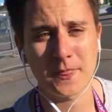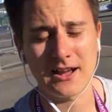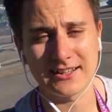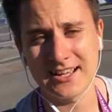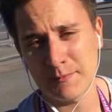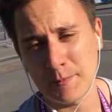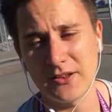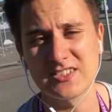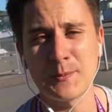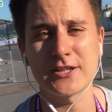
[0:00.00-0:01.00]
когда
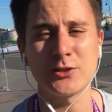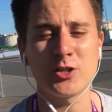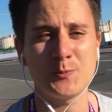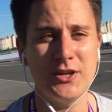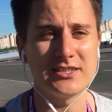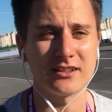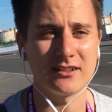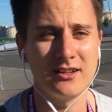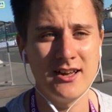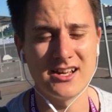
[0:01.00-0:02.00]
попал в запасной список.
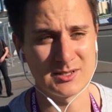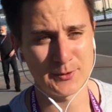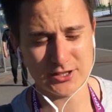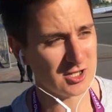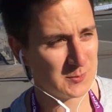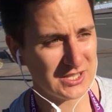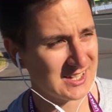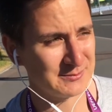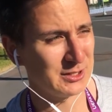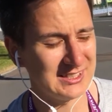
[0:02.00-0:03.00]
Запасной
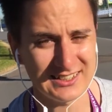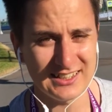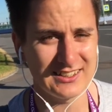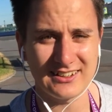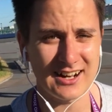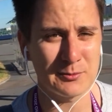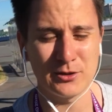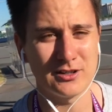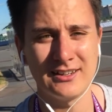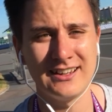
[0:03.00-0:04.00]
список был не, не как
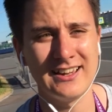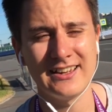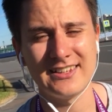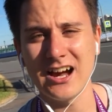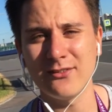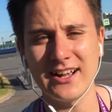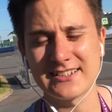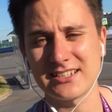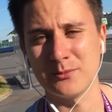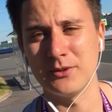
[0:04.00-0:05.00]
бы не
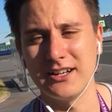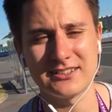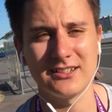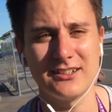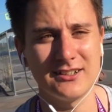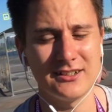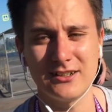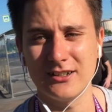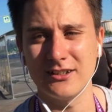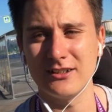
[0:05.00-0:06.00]
авансом,
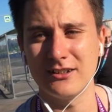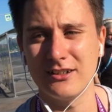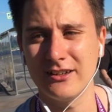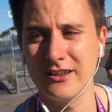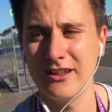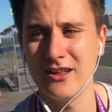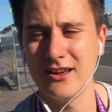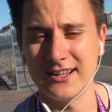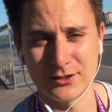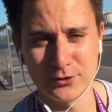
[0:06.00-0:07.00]
это,
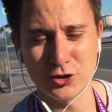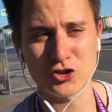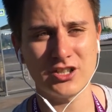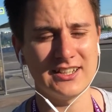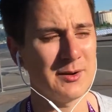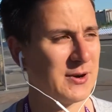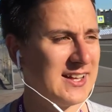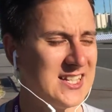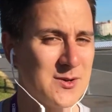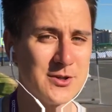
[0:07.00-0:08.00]
это вынужденная
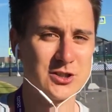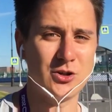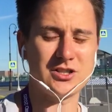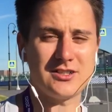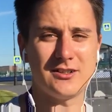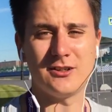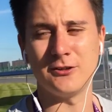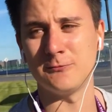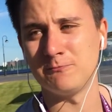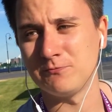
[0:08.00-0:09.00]
необходимость. То есть,
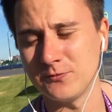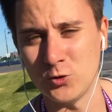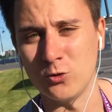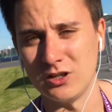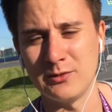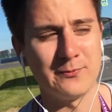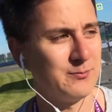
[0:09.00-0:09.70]
э, ну, и